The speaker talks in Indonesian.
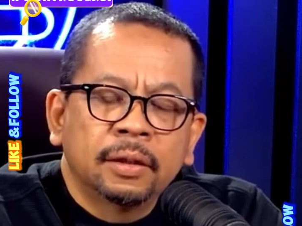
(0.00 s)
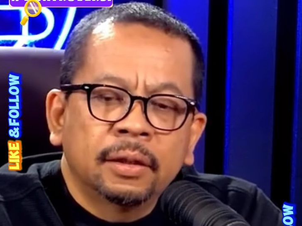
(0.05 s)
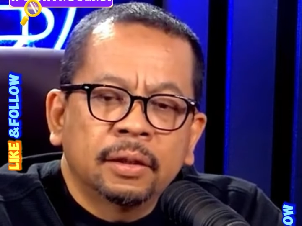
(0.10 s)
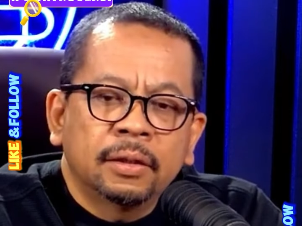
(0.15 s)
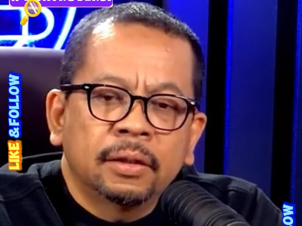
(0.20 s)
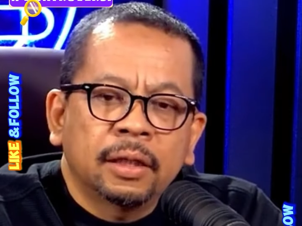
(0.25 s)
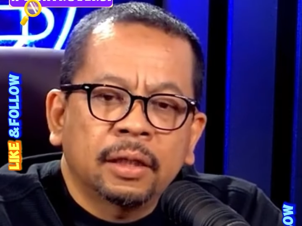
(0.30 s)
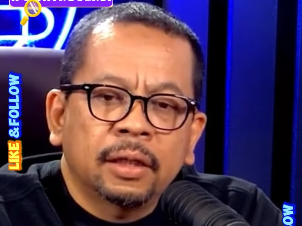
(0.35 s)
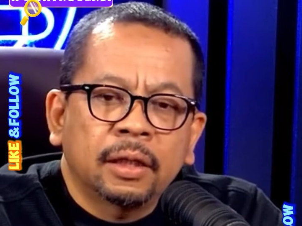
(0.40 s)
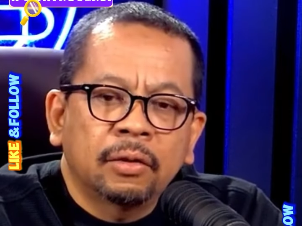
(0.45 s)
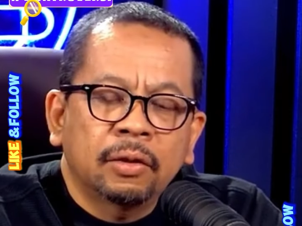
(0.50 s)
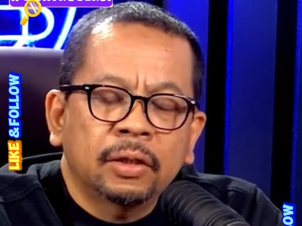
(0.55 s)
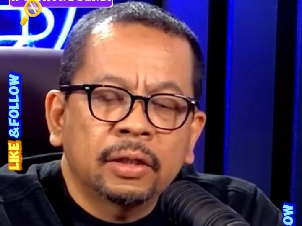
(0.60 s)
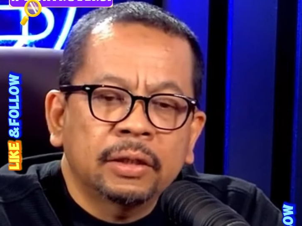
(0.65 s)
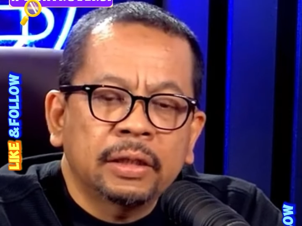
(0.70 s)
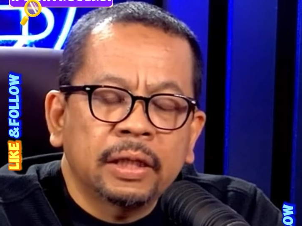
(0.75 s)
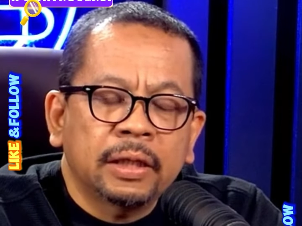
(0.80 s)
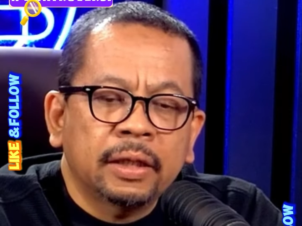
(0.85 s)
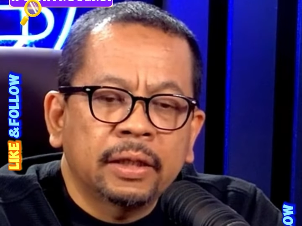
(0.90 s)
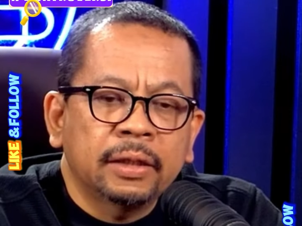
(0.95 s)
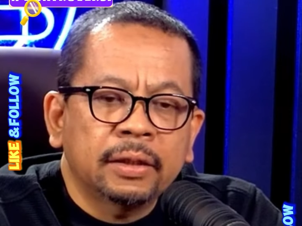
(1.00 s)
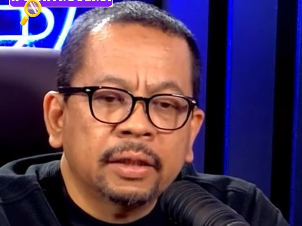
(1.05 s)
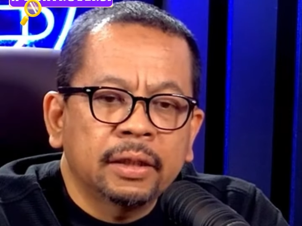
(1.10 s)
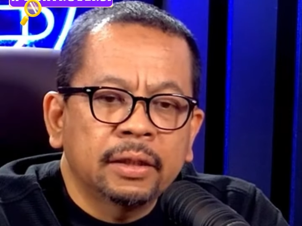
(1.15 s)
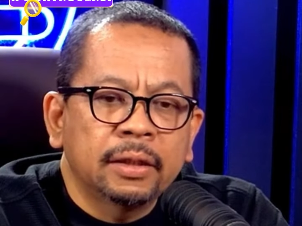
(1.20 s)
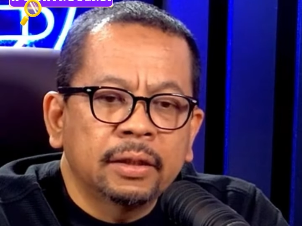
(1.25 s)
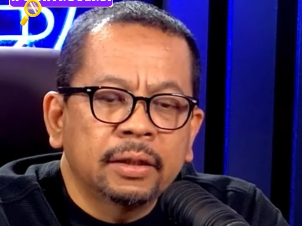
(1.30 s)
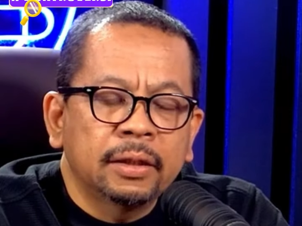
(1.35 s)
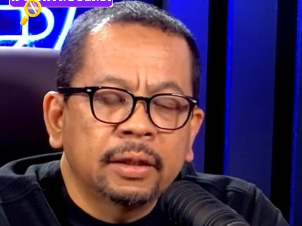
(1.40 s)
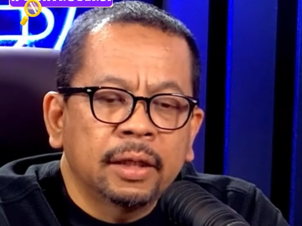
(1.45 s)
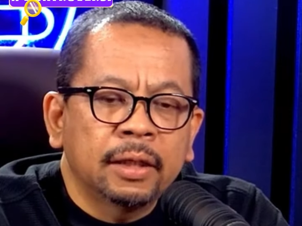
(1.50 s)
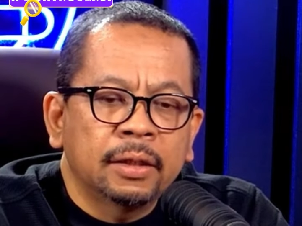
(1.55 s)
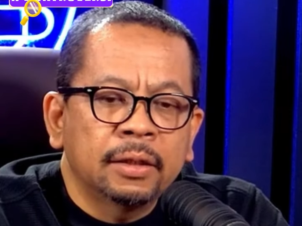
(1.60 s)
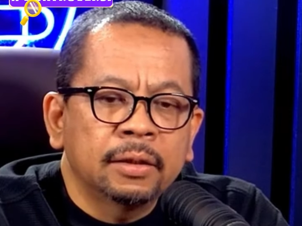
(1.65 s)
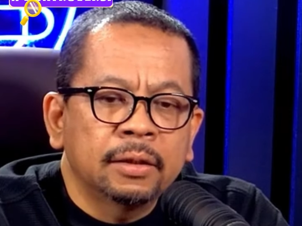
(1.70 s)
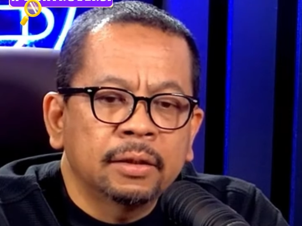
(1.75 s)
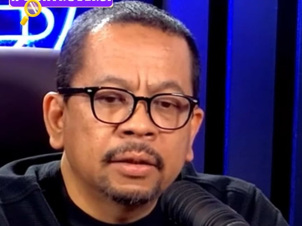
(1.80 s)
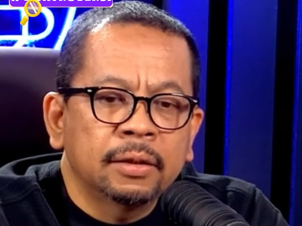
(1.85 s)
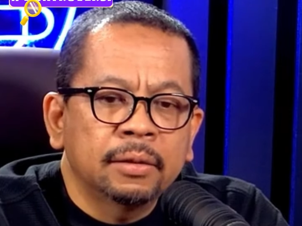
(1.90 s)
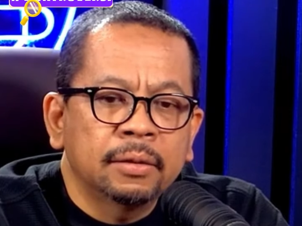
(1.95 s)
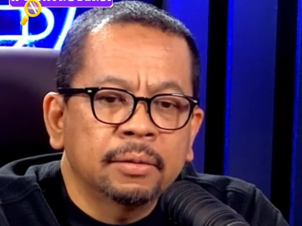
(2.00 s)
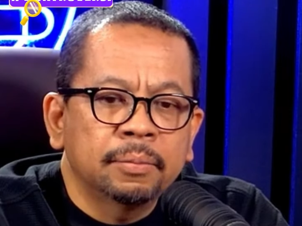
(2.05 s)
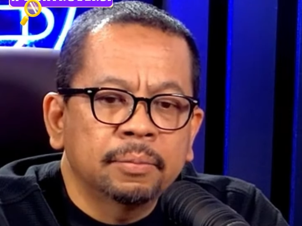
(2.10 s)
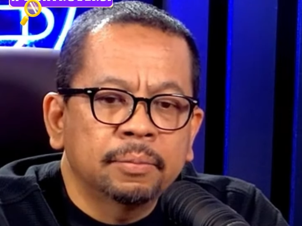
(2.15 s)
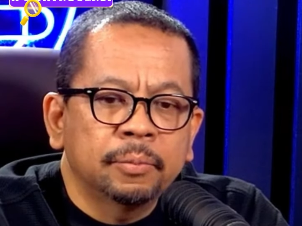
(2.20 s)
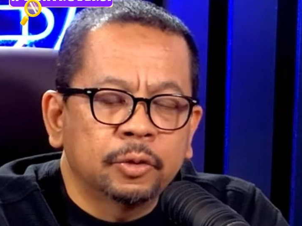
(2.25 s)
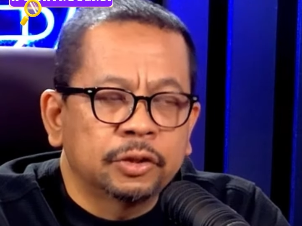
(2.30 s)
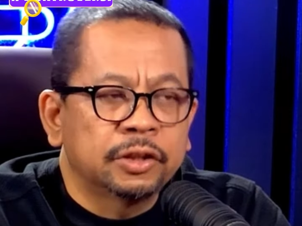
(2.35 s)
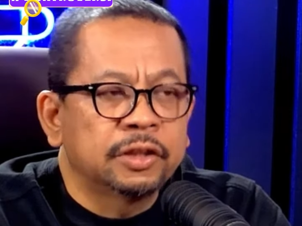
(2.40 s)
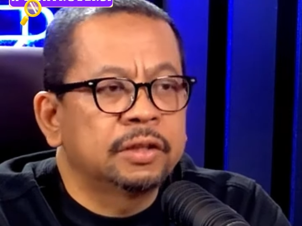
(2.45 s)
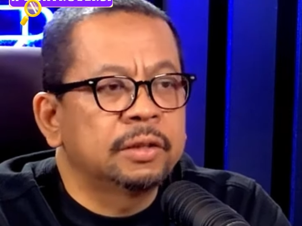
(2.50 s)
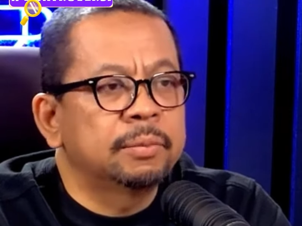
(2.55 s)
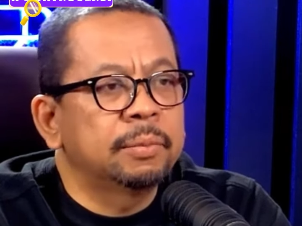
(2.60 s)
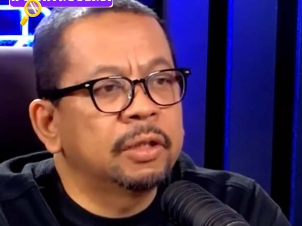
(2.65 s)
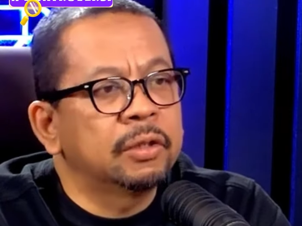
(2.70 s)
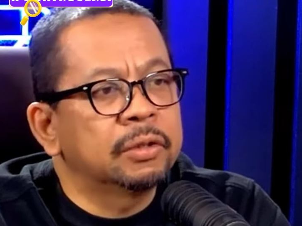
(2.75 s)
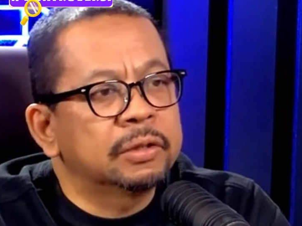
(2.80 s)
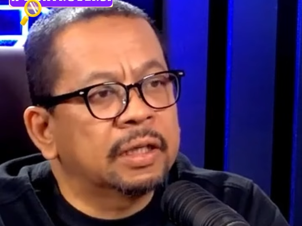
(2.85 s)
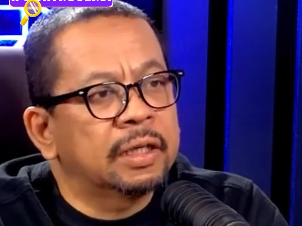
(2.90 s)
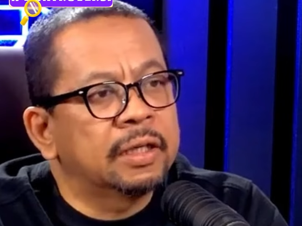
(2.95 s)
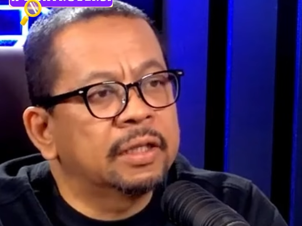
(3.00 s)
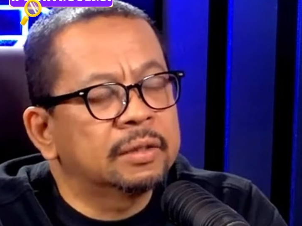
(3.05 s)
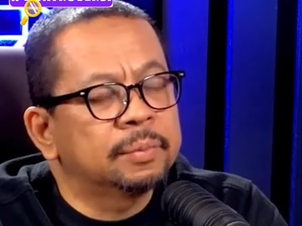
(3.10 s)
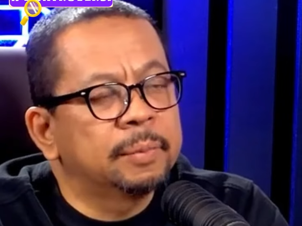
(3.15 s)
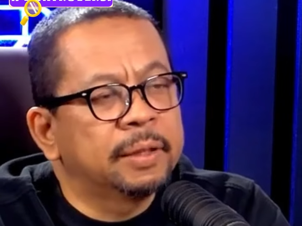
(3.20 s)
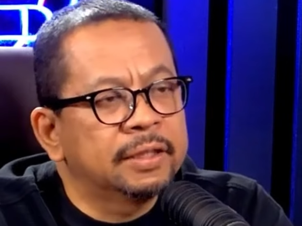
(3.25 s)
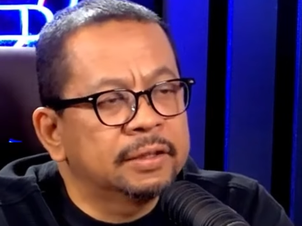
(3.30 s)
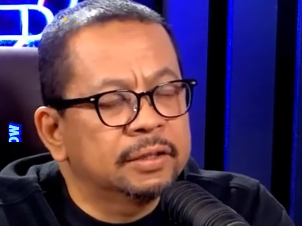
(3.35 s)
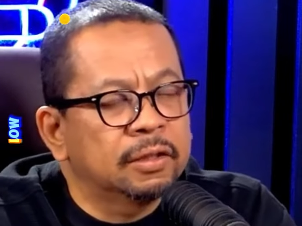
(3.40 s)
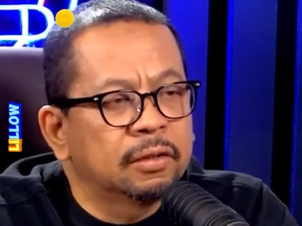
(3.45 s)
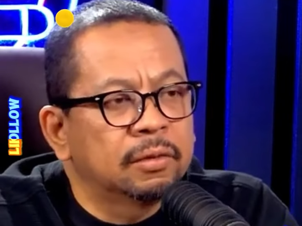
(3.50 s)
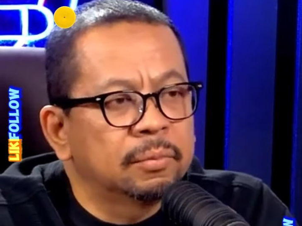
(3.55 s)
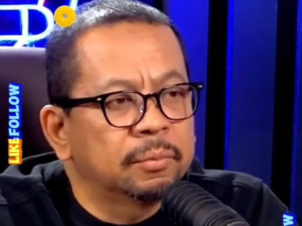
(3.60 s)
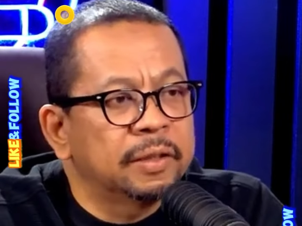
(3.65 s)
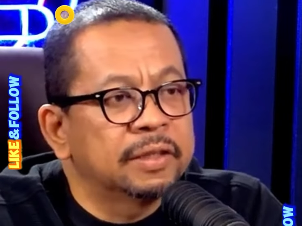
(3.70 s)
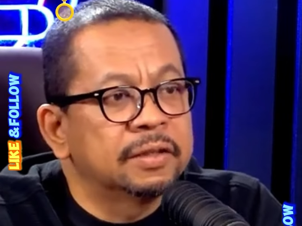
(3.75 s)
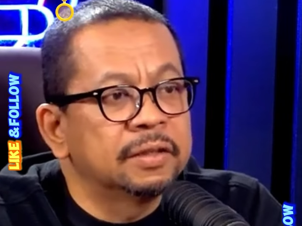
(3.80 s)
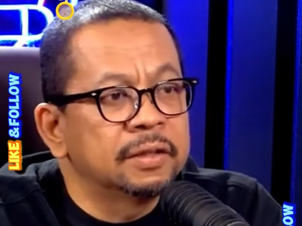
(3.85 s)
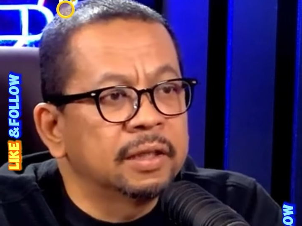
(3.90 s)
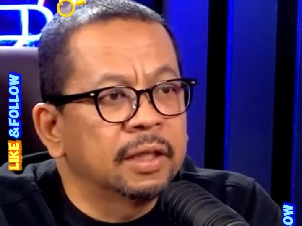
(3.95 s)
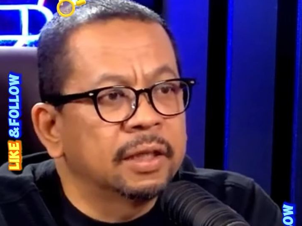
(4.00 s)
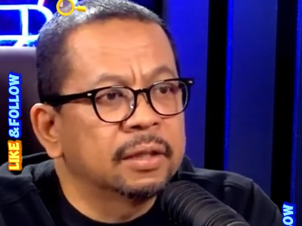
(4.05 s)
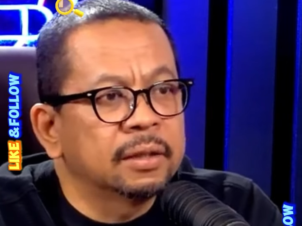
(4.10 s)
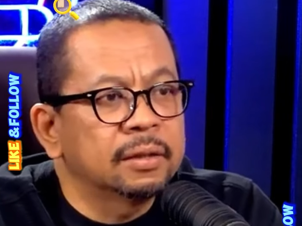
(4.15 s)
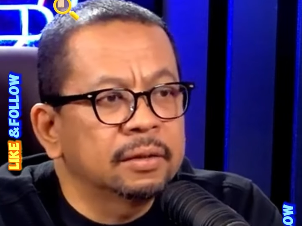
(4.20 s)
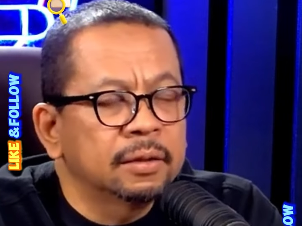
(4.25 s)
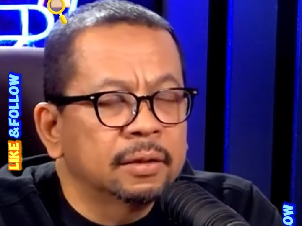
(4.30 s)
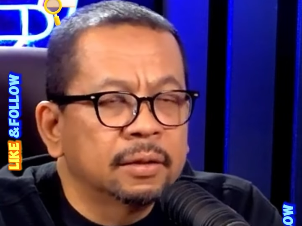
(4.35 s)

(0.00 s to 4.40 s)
Ya kalau kita kaitkan dengan posisi beliau terakhir sebagai calon presiden,